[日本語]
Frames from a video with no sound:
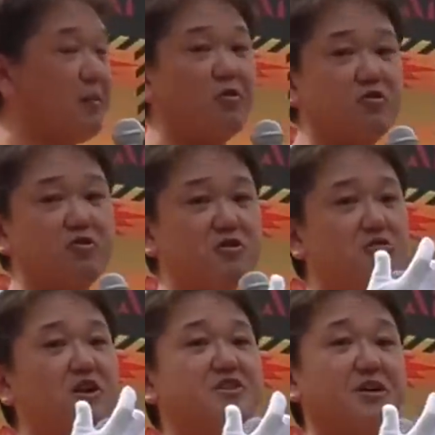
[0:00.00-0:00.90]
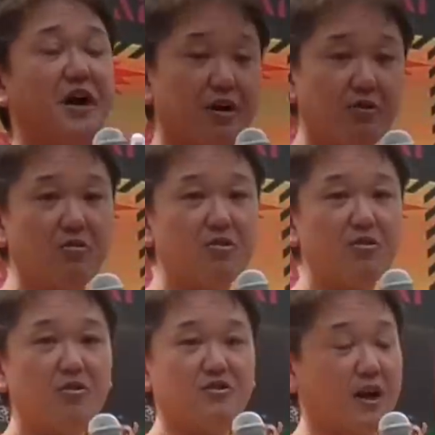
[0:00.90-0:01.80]
タバコ吸ってるからじゃないの。
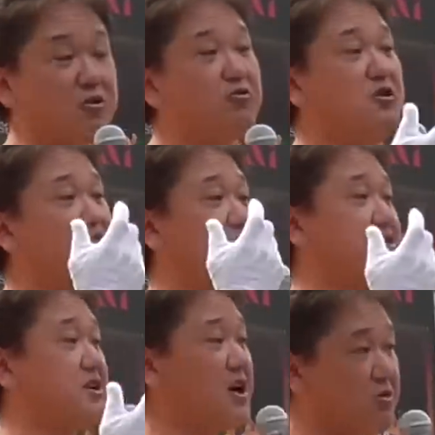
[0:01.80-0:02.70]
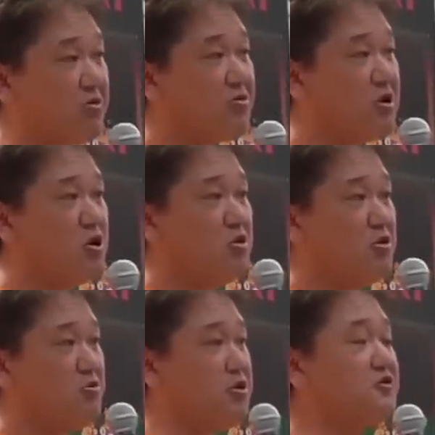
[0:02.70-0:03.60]
酒飲んでるからじゃないの。
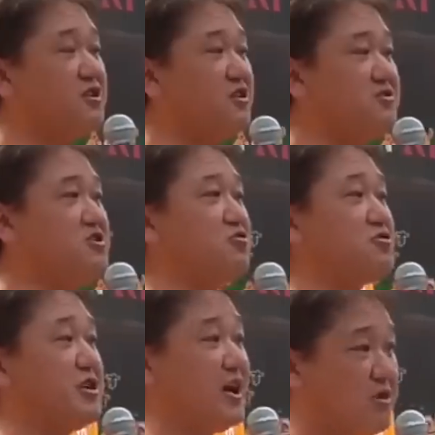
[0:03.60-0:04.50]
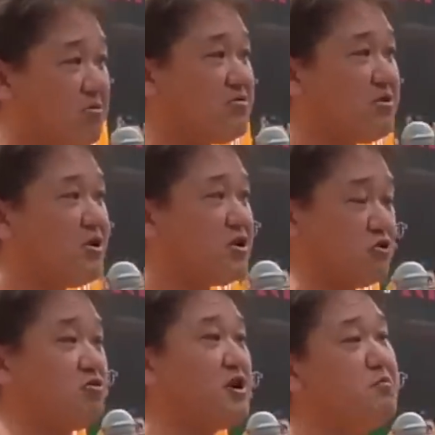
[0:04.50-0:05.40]
ウイルス感染症じゃないの。
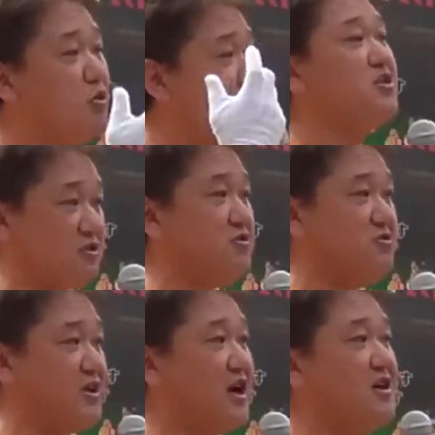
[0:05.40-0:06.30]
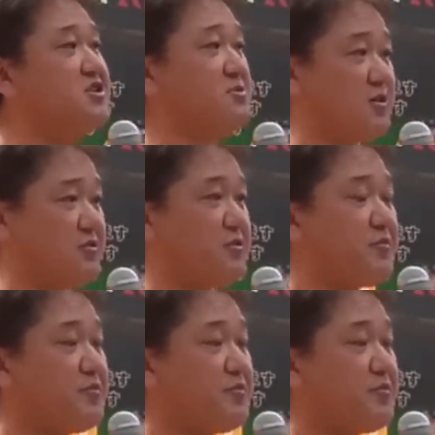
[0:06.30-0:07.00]
食原病なんです。断言します。